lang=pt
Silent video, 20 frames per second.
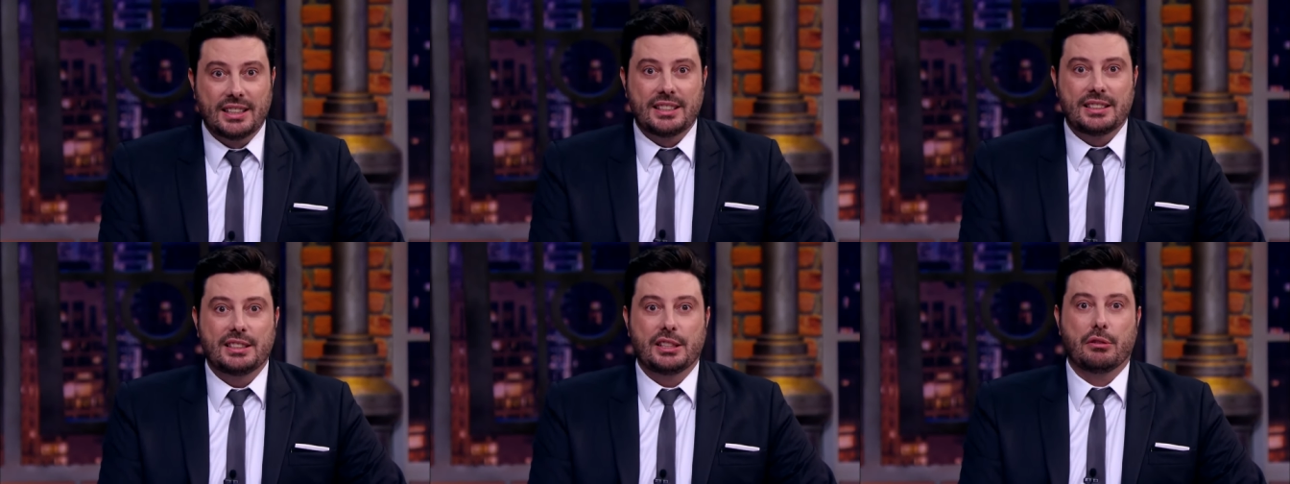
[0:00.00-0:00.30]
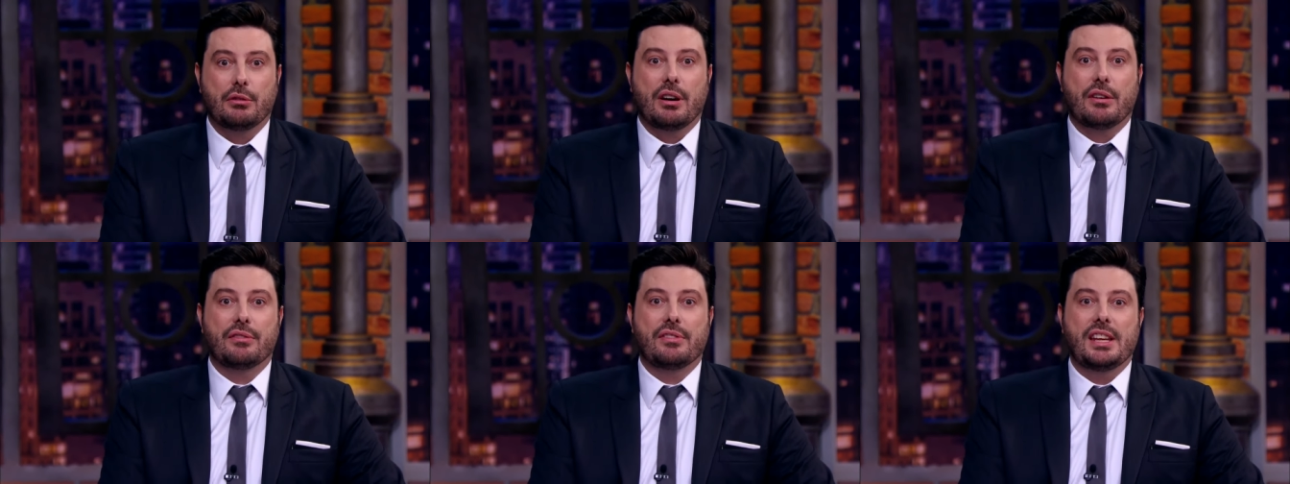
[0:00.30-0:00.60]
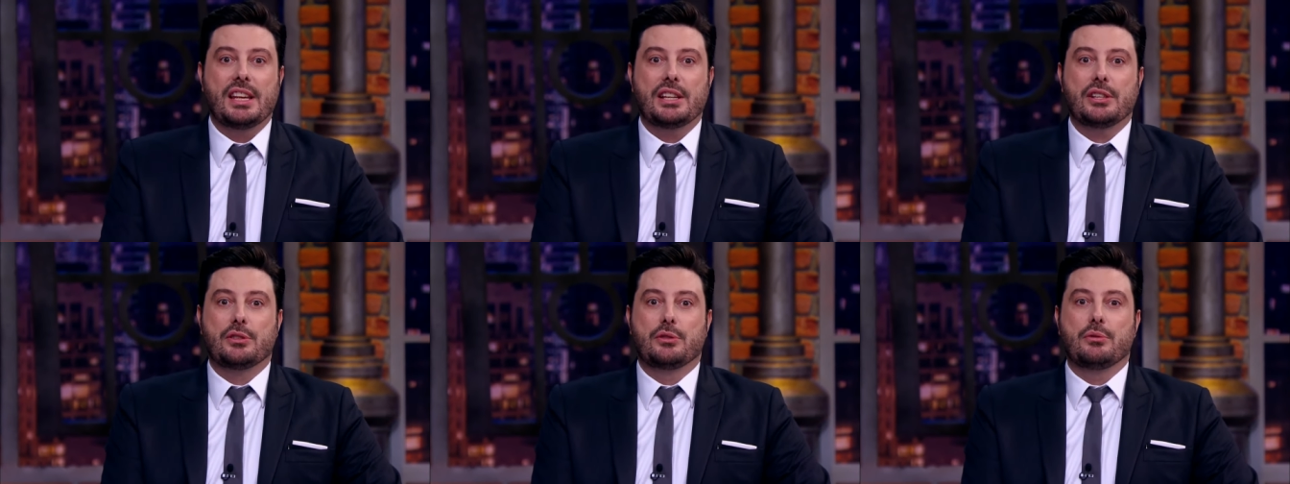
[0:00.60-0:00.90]
chegou a
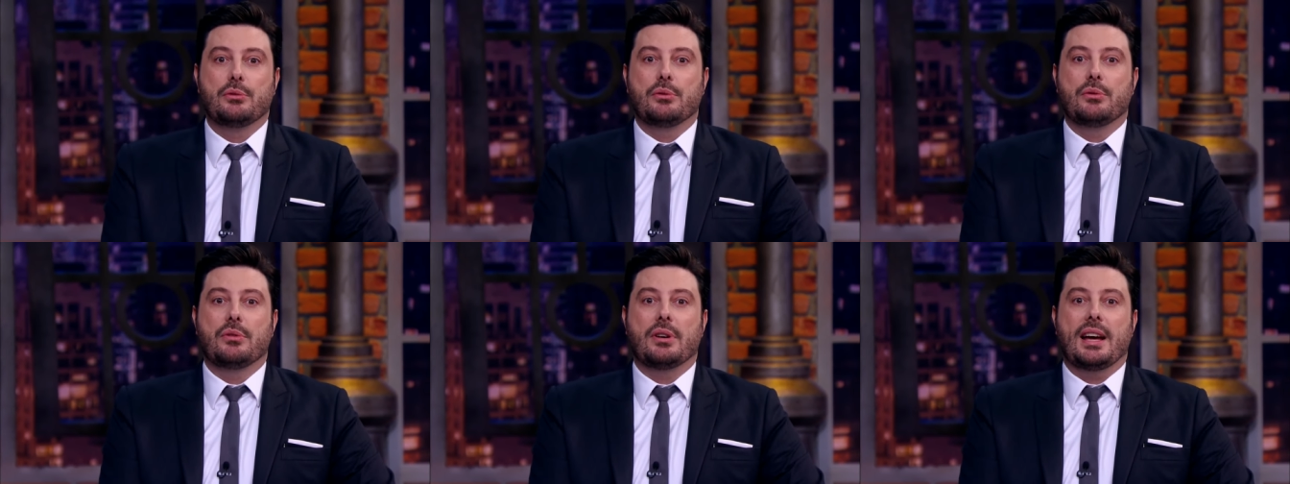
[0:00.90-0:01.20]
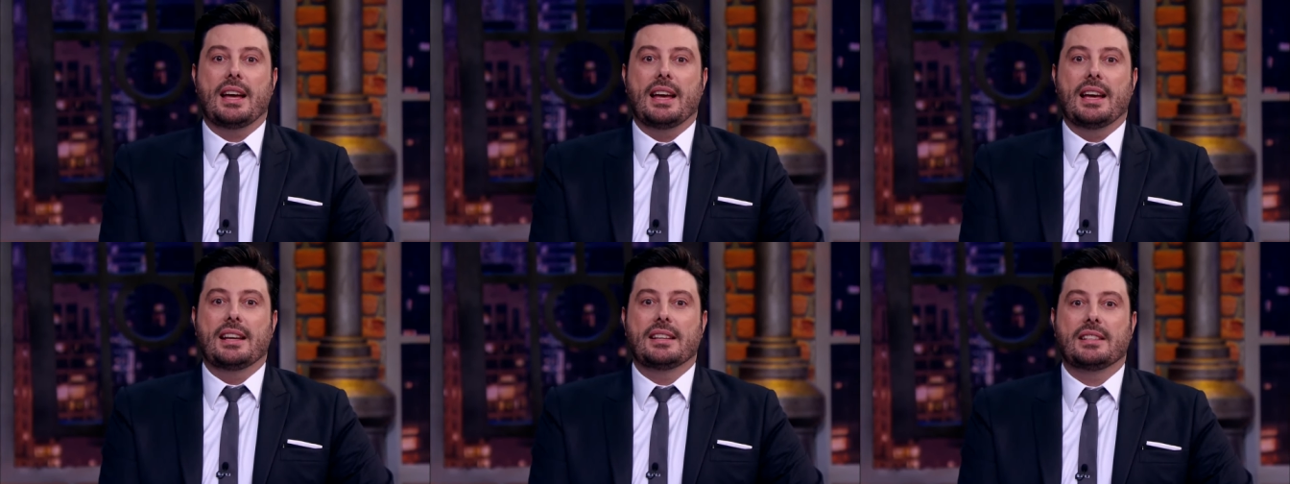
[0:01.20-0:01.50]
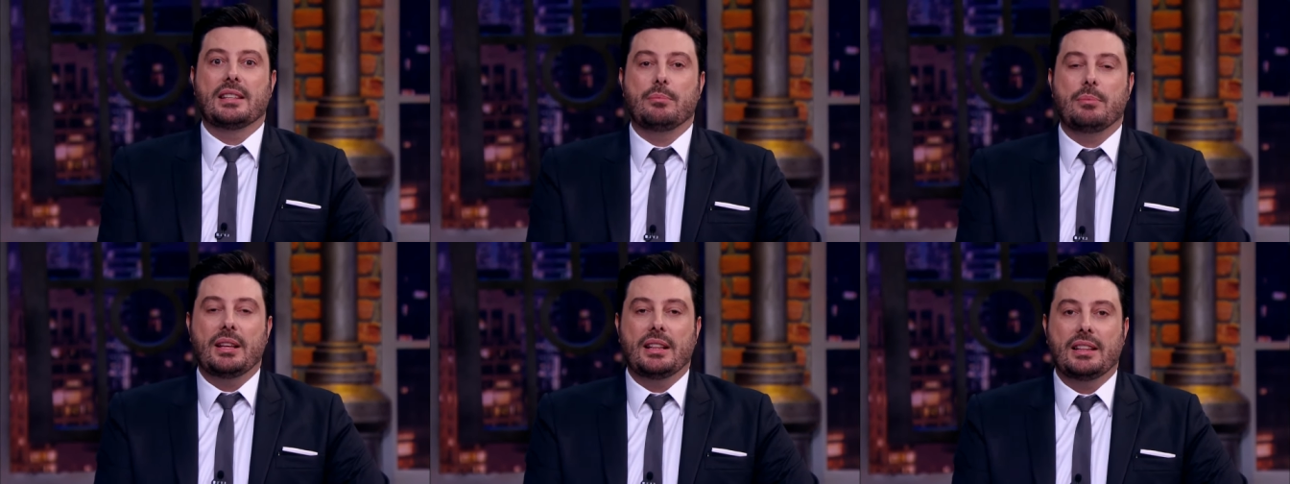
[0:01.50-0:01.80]
vez do eh,
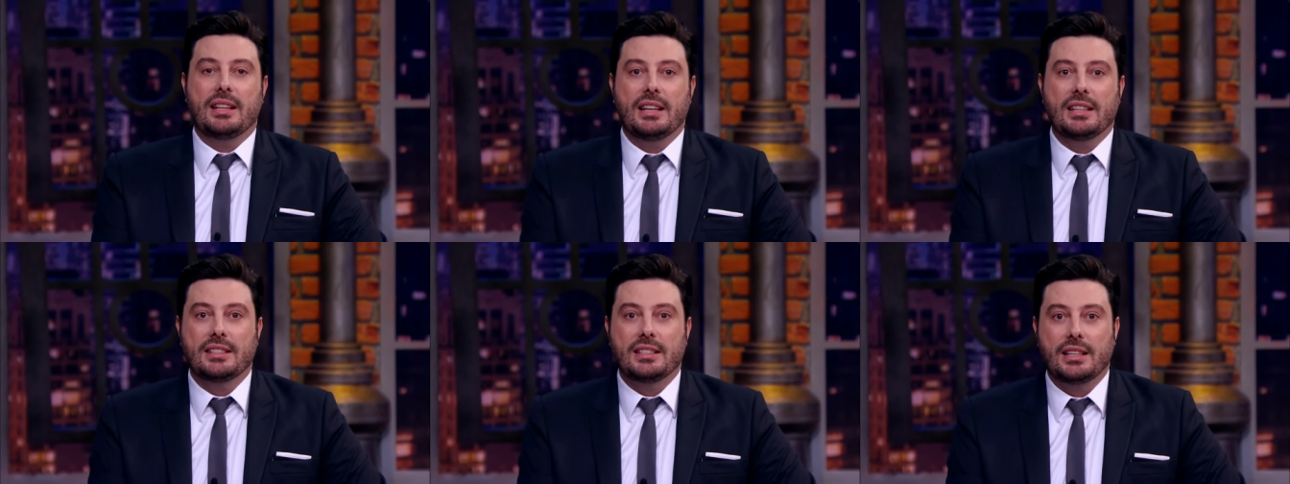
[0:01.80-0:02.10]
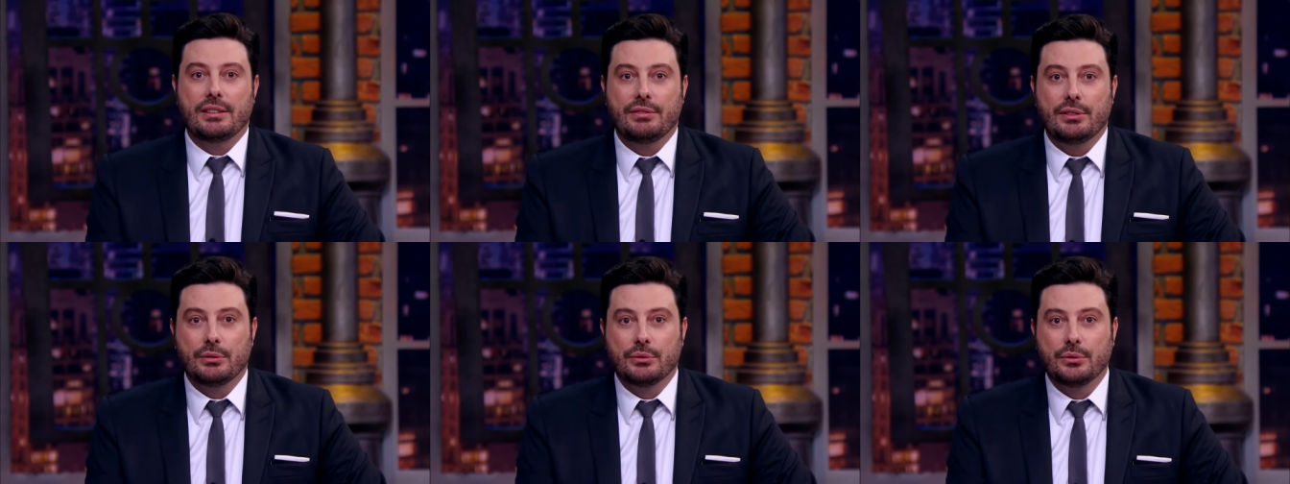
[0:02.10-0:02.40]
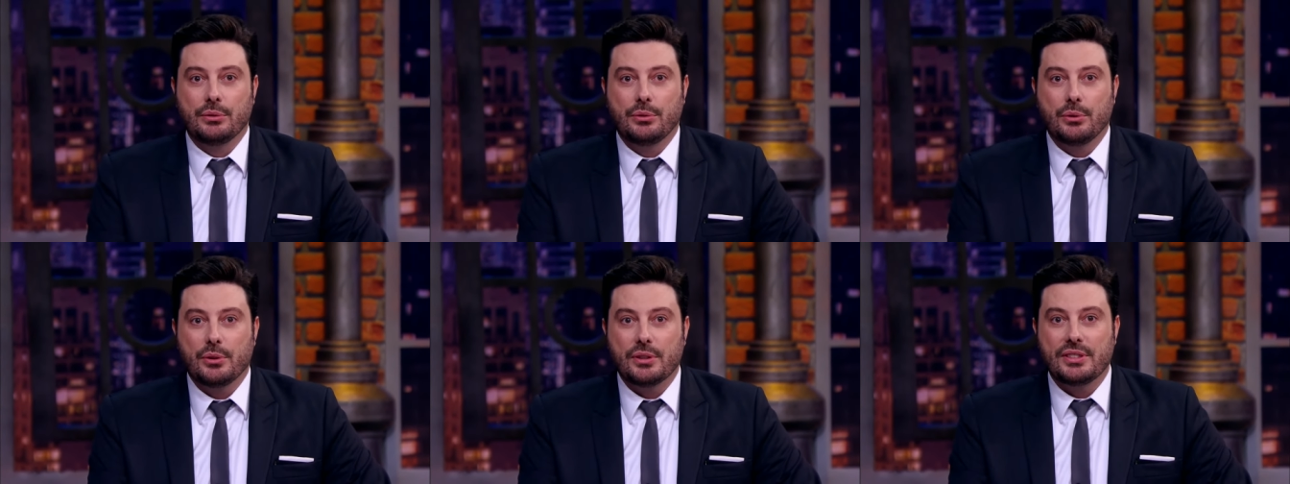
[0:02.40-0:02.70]
SBT servir um
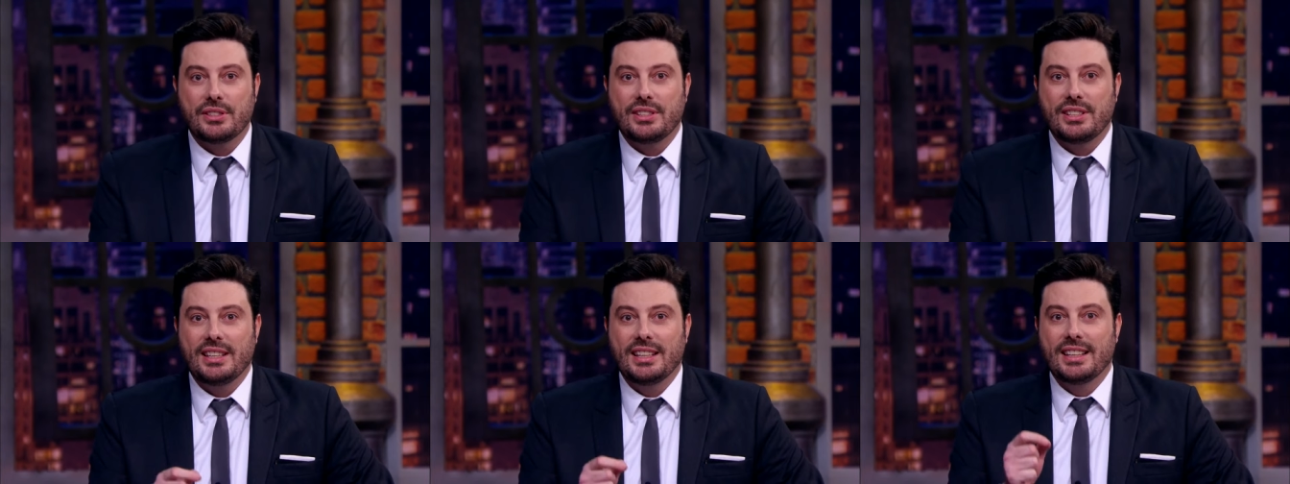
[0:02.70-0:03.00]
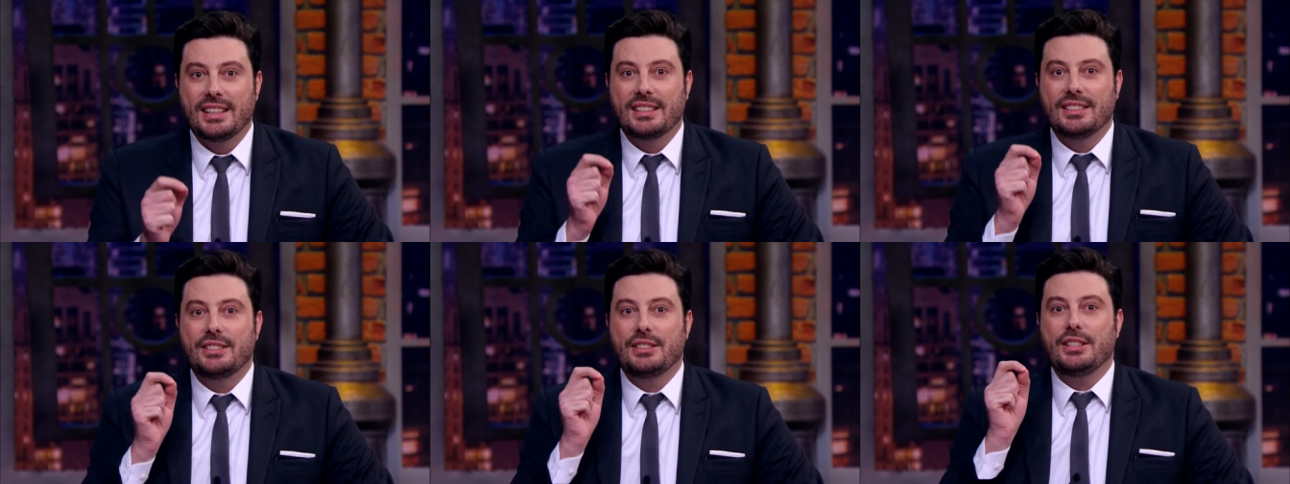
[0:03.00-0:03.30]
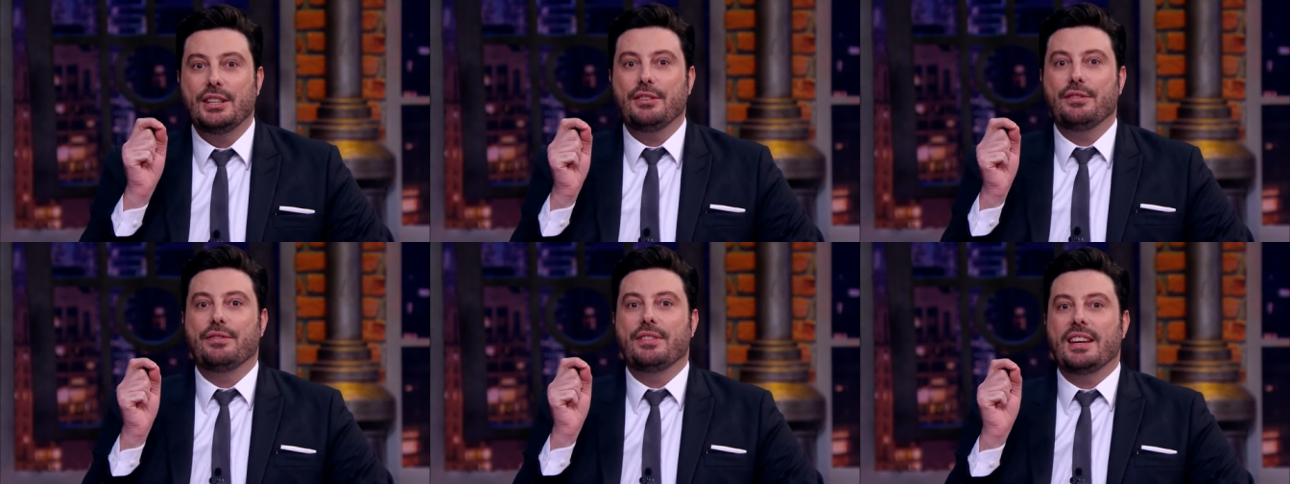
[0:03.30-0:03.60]
doce
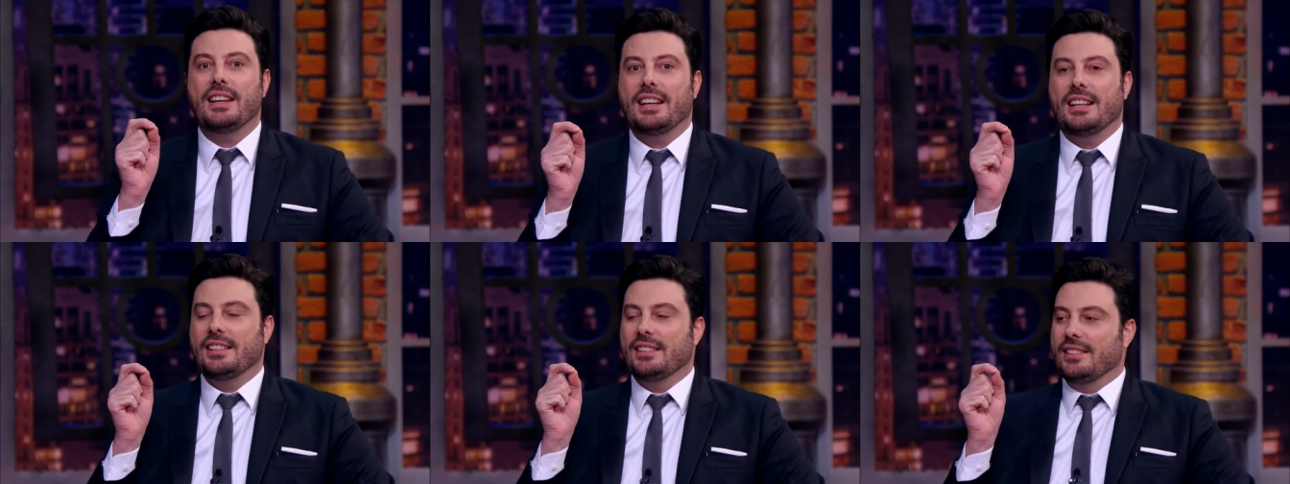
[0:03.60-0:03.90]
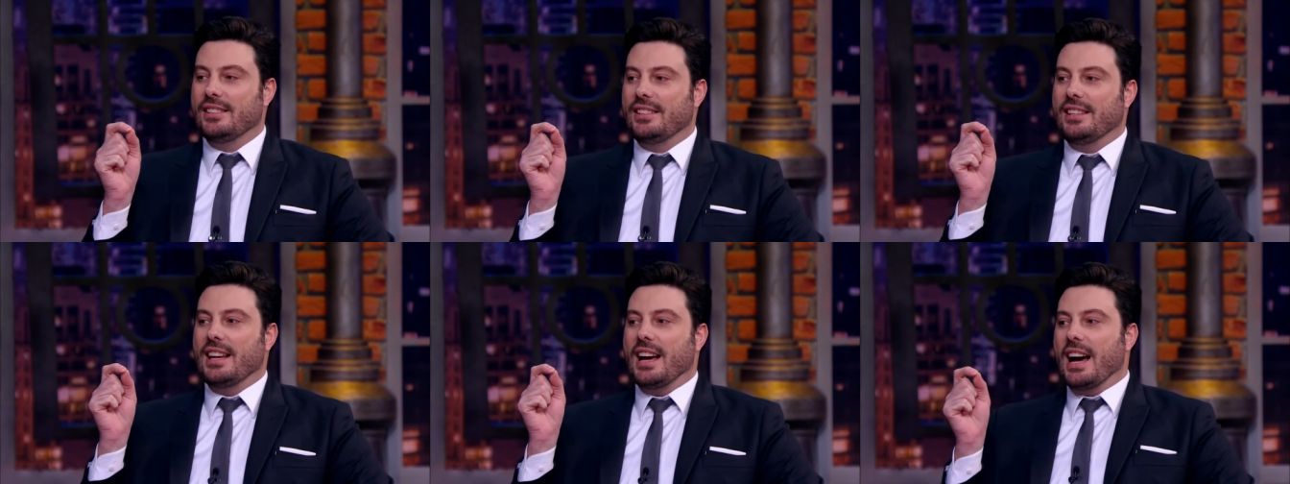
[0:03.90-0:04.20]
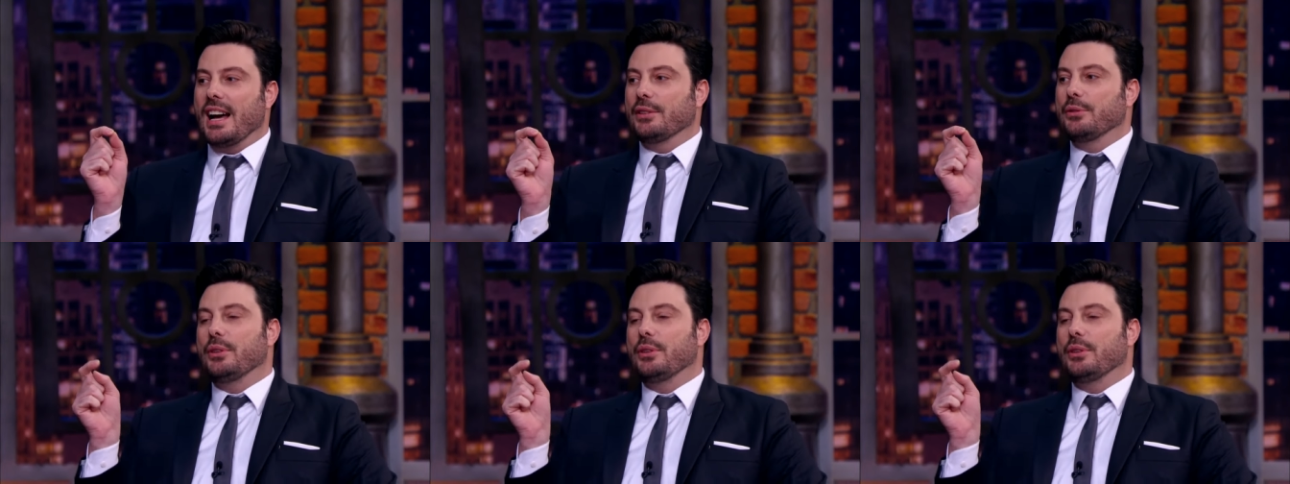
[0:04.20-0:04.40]
diferenciado